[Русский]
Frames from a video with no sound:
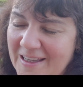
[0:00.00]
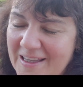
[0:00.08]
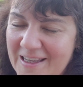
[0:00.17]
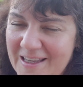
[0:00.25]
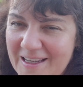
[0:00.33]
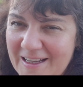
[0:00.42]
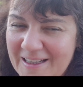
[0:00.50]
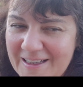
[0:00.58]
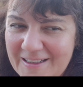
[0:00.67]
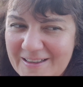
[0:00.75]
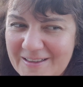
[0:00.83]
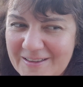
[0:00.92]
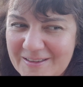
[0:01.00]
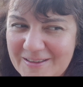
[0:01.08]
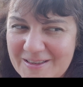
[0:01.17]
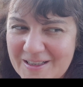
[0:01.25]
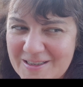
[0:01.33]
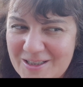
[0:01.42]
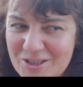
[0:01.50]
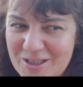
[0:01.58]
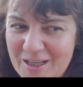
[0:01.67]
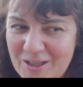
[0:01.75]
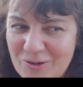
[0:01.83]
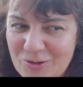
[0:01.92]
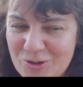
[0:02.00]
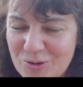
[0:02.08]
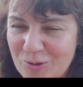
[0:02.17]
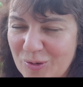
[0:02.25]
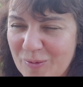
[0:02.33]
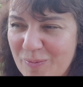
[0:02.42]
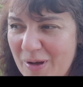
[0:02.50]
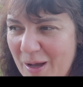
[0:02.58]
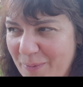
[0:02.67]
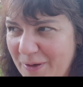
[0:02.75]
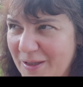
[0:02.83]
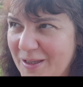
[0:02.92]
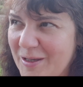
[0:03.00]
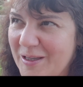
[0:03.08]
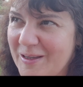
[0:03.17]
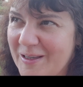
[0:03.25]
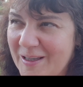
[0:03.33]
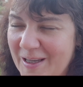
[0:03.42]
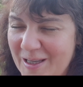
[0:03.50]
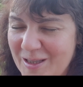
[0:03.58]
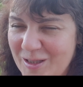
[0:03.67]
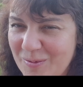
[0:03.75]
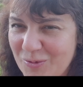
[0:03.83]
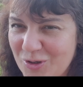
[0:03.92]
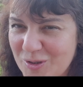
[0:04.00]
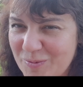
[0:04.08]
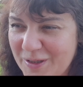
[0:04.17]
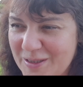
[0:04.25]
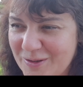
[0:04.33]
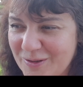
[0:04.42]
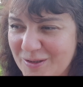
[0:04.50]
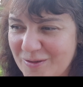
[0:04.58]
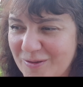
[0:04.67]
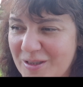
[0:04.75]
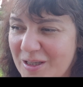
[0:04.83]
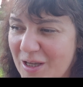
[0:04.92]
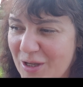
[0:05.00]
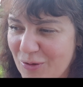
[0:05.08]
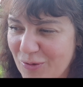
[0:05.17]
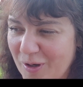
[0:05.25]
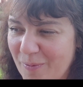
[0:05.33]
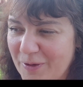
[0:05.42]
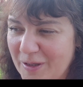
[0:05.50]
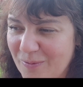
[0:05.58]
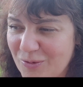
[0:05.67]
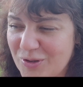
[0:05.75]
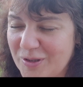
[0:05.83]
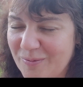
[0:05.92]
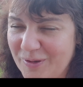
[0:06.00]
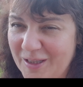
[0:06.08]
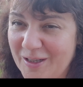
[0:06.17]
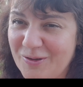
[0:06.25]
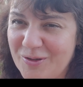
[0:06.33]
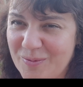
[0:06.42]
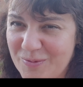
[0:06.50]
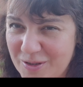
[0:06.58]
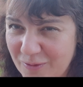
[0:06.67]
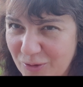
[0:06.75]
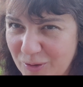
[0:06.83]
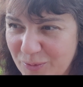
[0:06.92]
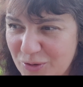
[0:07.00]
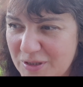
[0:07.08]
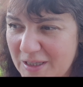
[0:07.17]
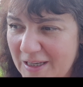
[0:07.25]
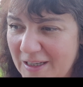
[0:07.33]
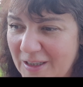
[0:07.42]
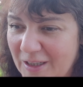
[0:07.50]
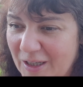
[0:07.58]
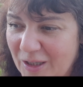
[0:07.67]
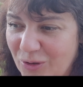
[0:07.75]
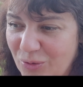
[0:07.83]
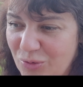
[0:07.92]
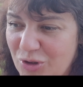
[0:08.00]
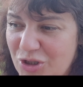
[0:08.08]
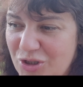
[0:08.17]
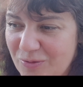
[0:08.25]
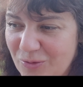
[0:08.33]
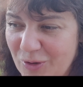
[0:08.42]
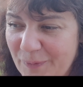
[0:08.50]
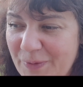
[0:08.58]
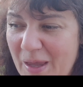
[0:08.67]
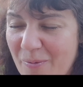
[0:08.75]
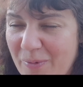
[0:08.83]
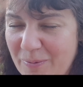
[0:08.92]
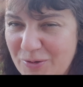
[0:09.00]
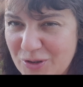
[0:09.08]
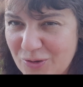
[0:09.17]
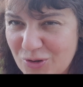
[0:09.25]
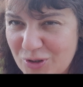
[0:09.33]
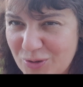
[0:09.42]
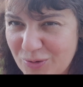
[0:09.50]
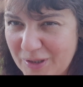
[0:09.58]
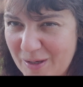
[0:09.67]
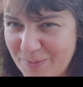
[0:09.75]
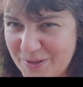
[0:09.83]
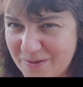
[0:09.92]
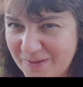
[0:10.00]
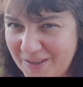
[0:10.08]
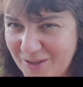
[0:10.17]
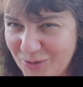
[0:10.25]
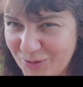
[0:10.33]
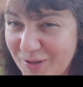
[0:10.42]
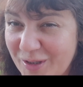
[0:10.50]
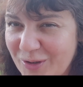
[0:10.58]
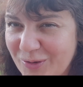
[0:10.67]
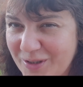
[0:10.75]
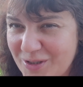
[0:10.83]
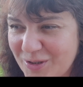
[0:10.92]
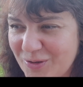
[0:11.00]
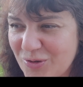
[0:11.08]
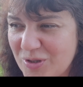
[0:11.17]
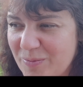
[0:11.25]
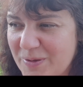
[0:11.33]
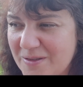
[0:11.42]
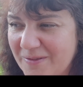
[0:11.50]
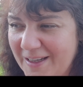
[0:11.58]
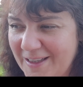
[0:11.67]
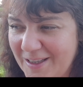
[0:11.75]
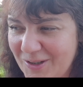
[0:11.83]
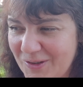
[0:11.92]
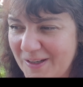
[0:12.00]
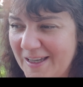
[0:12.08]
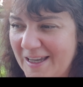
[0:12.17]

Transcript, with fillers: И, к сожалению, что папа нет, не может присутствовать, и Юра, потому что мы находимся в отпуске. Ну, ничего, папочка уже с утра позвонил, Юрочка уже позвонил,